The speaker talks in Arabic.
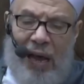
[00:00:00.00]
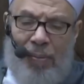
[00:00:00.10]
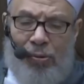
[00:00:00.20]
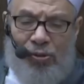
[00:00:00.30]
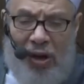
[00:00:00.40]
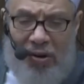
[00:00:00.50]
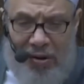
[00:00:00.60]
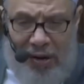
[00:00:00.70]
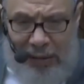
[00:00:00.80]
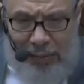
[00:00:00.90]
أبو
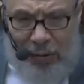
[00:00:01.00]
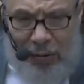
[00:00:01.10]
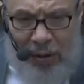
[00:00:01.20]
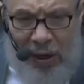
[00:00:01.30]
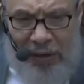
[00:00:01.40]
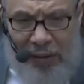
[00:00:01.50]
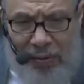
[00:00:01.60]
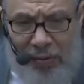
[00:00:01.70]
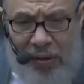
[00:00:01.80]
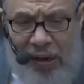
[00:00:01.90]
زهر رحمه الله
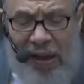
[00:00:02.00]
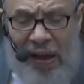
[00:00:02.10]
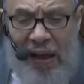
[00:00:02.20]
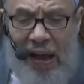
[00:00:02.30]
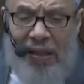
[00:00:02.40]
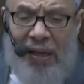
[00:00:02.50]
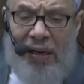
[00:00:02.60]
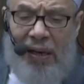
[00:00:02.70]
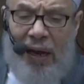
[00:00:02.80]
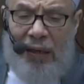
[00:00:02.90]
يقول
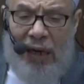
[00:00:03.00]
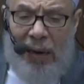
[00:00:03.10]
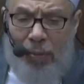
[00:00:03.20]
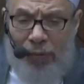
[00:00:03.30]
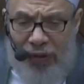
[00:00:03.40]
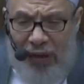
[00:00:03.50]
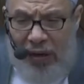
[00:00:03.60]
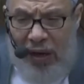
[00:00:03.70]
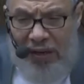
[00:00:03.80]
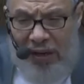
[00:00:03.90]
هذه الأحكام في
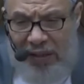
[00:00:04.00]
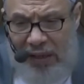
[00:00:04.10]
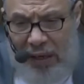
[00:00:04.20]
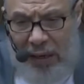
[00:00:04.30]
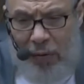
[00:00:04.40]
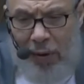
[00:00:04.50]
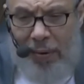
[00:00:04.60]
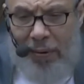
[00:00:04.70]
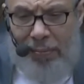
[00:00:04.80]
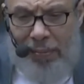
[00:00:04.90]
غايتها
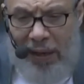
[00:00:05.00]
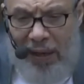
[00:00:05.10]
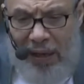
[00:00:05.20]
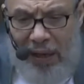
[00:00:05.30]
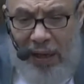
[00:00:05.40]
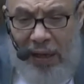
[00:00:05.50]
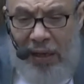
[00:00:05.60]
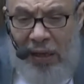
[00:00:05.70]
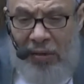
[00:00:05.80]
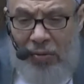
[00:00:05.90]
ومرماها
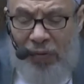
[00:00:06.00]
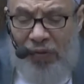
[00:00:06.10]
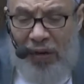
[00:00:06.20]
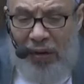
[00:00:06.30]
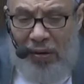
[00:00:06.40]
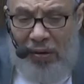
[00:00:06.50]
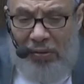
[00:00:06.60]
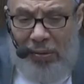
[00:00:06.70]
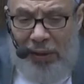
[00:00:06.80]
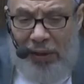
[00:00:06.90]
وفي
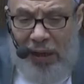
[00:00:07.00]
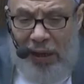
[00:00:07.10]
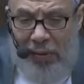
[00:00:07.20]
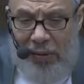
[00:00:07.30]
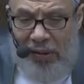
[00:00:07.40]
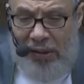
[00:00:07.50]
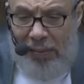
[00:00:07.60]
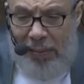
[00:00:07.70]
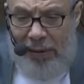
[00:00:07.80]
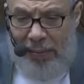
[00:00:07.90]
الغرض منها
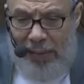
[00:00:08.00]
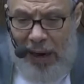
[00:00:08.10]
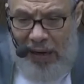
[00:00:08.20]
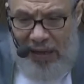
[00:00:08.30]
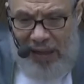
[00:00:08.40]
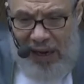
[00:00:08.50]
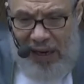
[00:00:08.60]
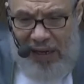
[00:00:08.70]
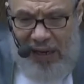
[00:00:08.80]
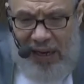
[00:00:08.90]
والسبب الباعث
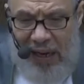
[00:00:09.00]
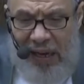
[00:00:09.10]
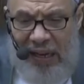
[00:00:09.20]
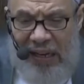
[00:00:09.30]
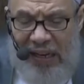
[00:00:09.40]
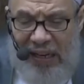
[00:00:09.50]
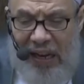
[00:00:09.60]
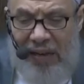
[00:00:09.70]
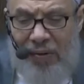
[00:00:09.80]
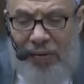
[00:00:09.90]
عليها
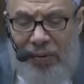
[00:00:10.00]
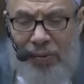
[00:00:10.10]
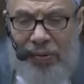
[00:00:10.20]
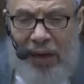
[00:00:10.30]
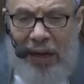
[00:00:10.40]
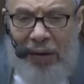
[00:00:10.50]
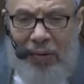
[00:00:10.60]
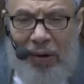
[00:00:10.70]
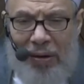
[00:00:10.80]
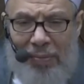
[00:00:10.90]
تنحو
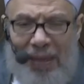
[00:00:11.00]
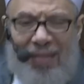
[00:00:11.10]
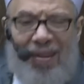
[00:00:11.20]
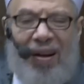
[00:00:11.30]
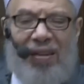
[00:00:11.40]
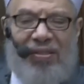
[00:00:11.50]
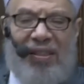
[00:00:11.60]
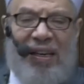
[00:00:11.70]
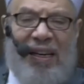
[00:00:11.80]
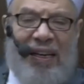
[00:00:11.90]
نحو الميراث
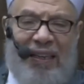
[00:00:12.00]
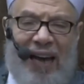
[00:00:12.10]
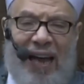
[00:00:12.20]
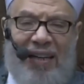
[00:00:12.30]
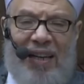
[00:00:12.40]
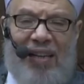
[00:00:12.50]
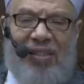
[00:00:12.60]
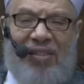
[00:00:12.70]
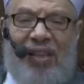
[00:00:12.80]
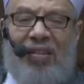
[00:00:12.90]
كأنها
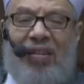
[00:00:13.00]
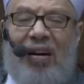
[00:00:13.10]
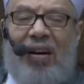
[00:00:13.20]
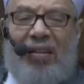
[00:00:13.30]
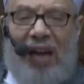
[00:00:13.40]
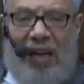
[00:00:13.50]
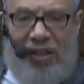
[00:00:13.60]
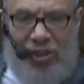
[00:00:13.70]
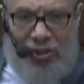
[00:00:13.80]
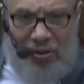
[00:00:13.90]
استدراك
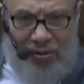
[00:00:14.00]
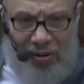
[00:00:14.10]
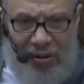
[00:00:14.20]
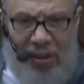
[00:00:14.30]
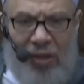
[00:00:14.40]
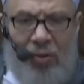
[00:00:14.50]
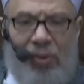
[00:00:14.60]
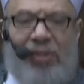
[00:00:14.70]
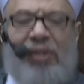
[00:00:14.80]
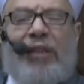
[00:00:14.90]
على الشرع
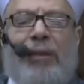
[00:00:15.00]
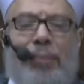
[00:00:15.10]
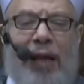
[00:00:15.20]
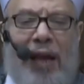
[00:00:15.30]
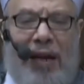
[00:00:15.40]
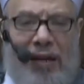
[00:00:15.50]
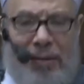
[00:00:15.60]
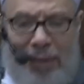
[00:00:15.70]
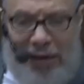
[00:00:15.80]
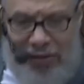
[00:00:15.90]
واستكمال
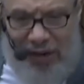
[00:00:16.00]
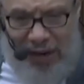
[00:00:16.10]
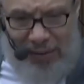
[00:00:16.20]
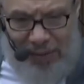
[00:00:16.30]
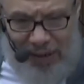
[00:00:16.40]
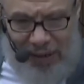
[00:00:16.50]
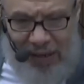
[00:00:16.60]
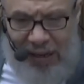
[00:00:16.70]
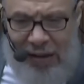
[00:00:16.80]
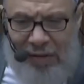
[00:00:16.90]
لما جاء به
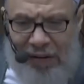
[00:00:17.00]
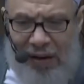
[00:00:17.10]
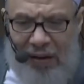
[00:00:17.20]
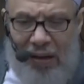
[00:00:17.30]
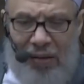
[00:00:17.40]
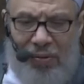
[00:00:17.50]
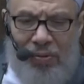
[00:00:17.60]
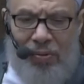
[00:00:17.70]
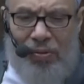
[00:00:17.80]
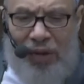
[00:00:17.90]

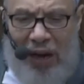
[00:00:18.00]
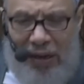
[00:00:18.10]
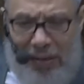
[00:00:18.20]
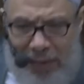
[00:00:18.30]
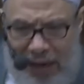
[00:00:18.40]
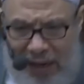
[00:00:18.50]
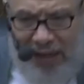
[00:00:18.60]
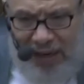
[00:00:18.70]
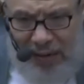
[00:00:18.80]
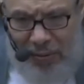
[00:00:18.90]
فالقانون جعل
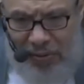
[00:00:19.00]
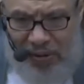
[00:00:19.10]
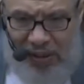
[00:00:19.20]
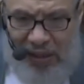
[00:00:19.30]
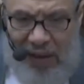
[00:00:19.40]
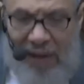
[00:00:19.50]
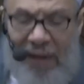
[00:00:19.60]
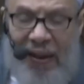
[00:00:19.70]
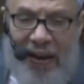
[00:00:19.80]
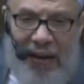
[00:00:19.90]
بهذه الوصية
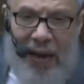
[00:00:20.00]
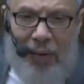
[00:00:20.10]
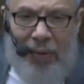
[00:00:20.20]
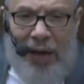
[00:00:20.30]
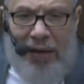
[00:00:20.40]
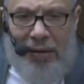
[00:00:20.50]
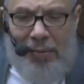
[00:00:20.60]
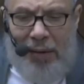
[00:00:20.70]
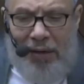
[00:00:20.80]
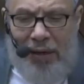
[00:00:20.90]
لأولاد
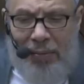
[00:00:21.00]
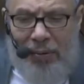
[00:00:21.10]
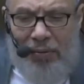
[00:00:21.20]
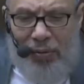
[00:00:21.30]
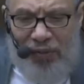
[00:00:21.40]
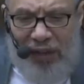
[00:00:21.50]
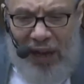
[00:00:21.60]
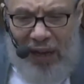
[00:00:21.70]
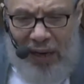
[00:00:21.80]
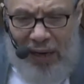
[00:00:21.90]
من يموت في
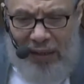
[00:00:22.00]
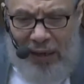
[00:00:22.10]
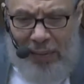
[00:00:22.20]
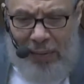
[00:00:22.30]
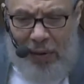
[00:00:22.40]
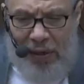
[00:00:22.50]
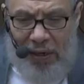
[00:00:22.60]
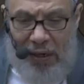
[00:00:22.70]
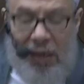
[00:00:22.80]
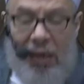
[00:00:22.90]
حياة
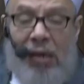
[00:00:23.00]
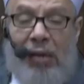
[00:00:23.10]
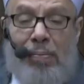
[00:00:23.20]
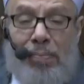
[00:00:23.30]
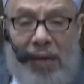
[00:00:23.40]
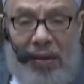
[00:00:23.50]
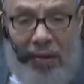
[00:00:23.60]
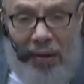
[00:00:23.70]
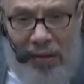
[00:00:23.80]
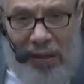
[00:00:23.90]
أبويه
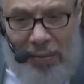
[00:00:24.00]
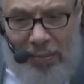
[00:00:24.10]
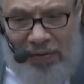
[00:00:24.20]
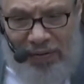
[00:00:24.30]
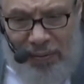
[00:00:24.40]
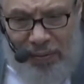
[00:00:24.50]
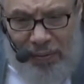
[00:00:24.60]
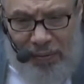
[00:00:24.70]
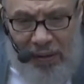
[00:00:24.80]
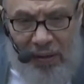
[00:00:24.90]
ميراثا
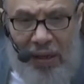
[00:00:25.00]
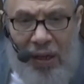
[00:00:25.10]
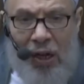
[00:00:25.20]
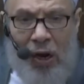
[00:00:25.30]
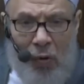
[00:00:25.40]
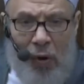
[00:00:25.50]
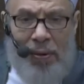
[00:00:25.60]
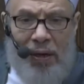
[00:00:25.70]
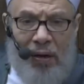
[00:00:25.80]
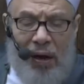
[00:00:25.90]
مفروضا
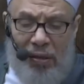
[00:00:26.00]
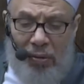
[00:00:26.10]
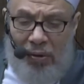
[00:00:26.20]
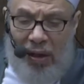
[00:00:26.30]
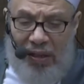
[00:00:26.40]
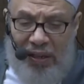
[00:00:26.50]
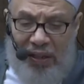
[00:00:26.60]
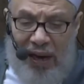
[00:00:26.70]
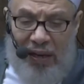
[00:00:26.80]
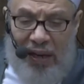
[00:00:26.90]
وميراثه الذي
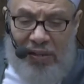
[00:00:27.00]
كان